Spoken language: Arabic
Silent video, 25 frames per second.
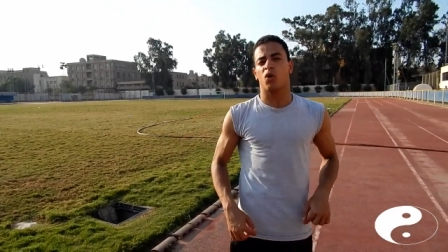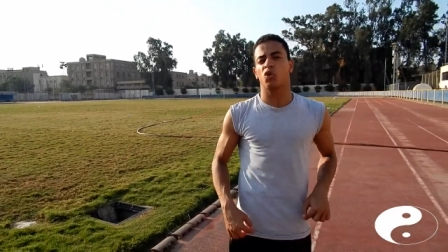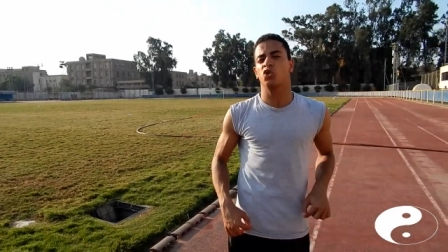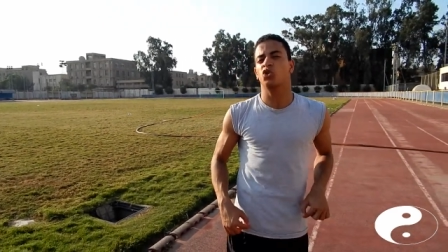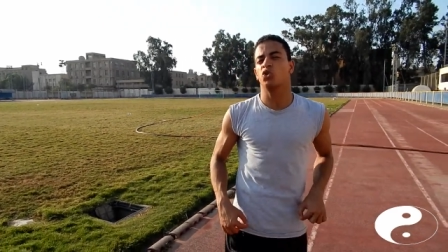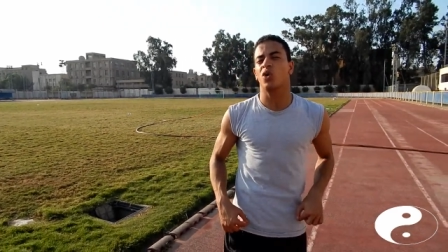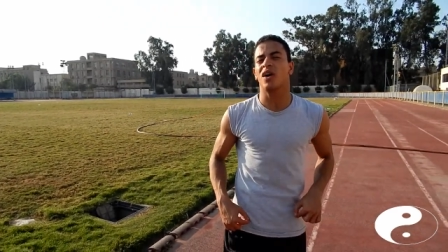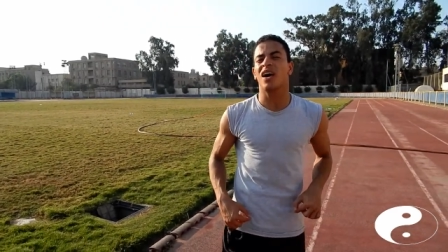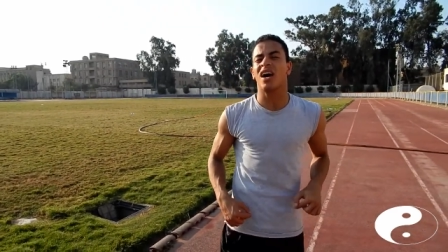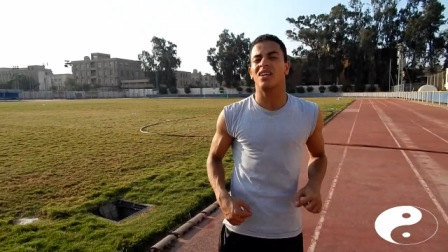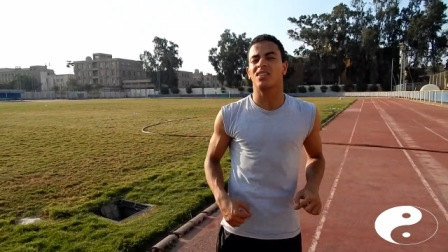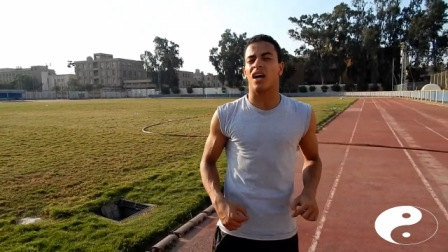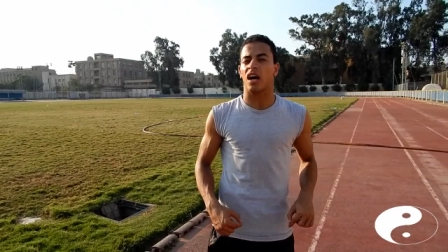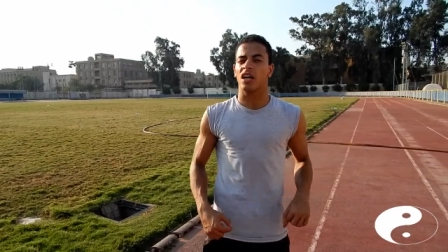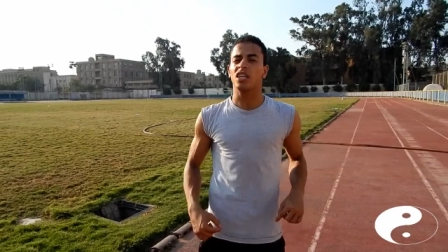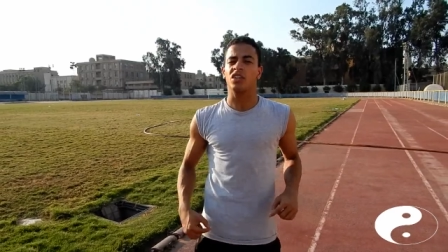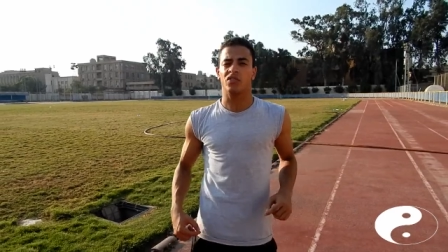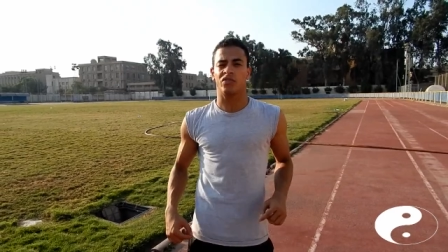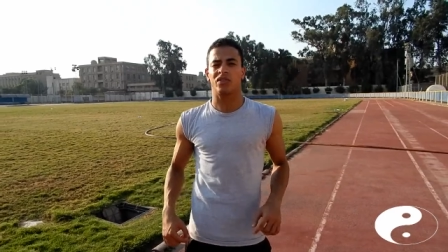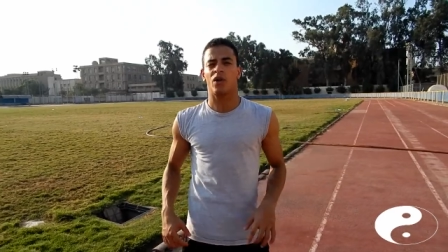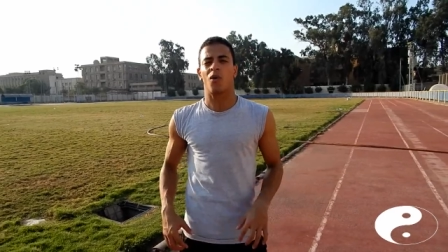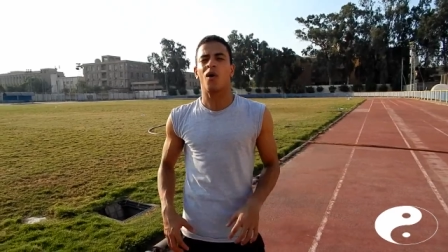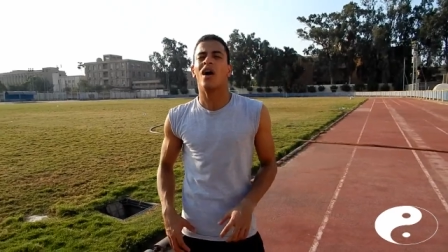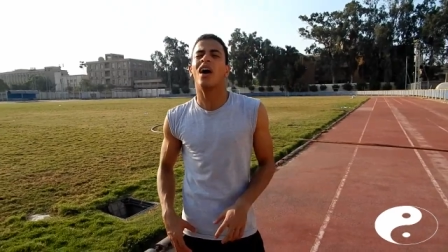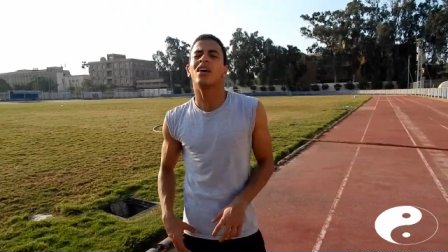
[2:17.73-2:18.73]
ما يكونش وجع
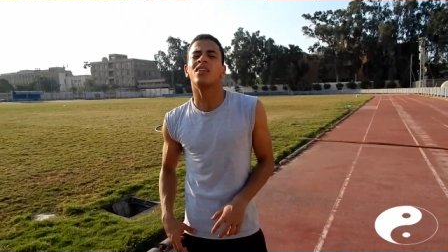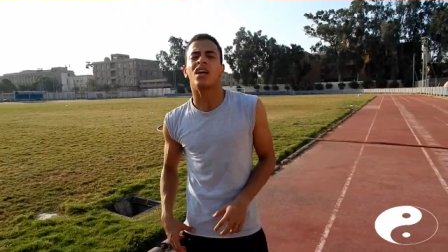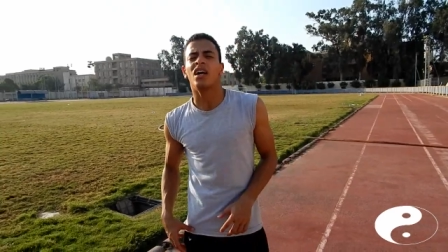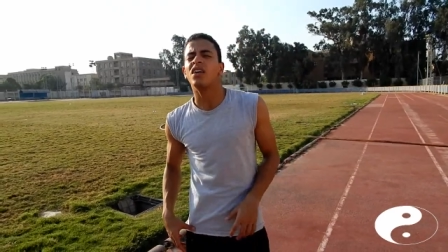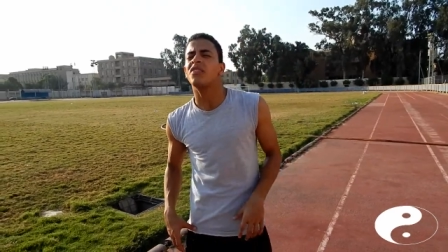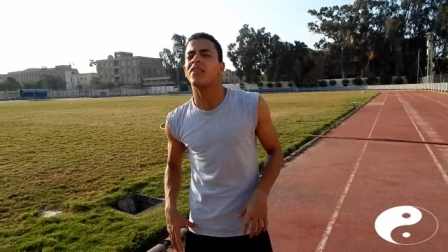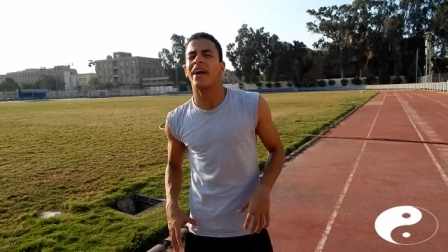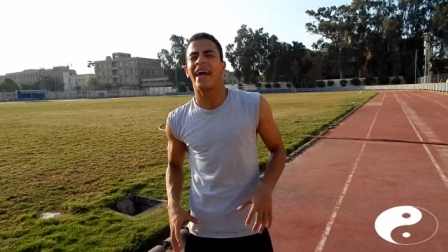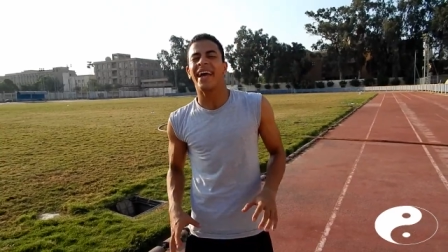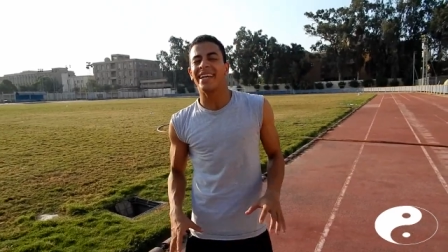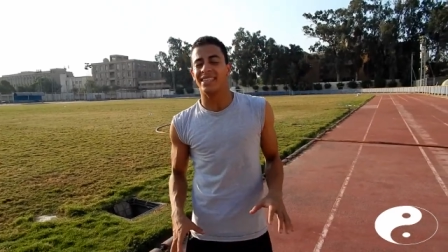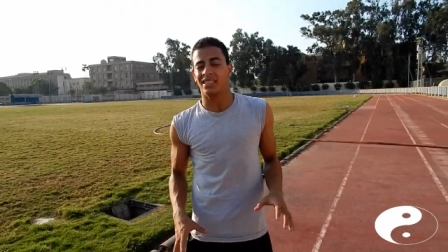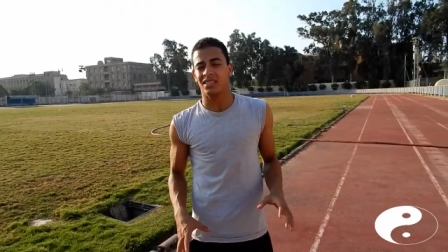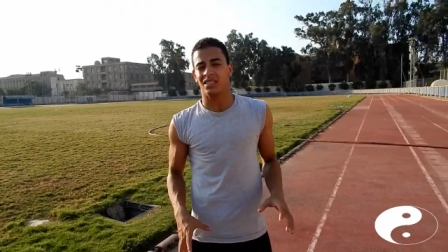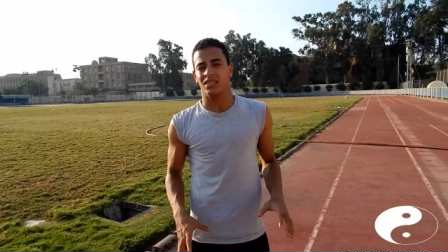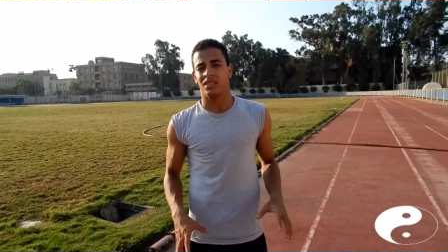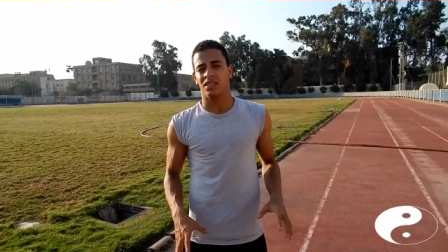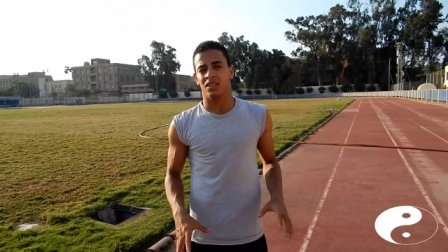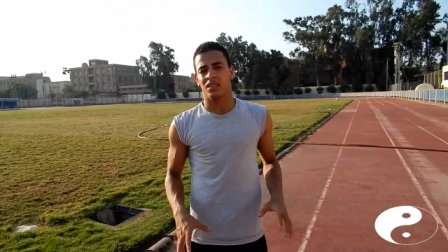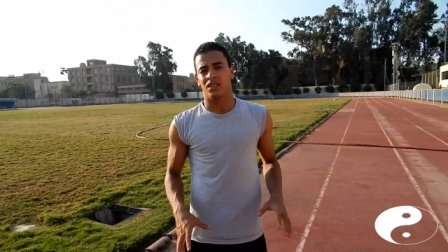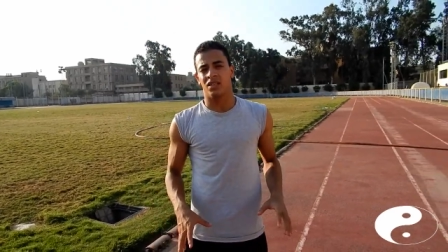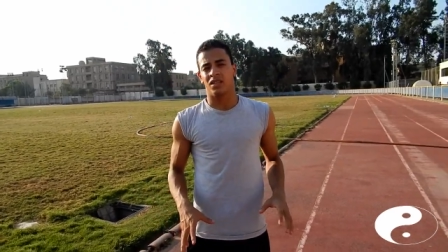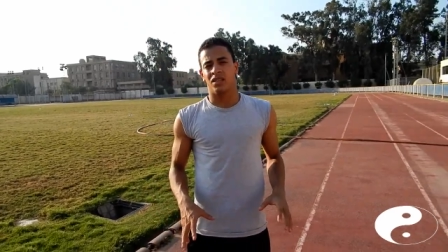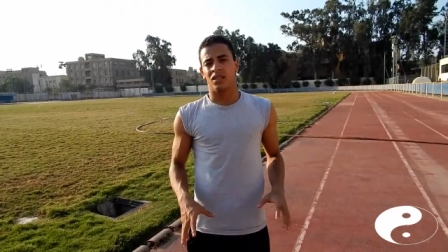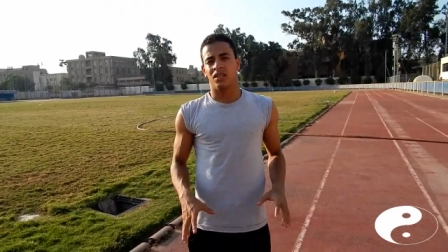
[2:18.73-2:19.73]
ضعيف لو وجع ضعيف عادي